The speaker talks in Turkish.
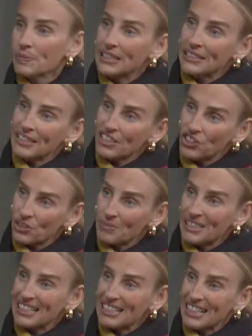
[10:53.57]
Bir de
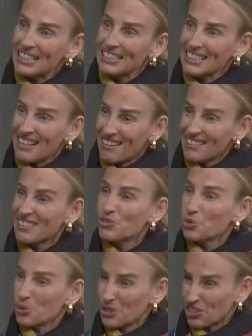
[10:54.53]
geçtiğimiz senelerde yaz
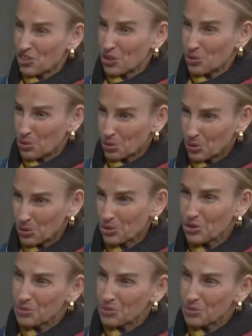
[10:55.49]
çok sıcak oluyordu.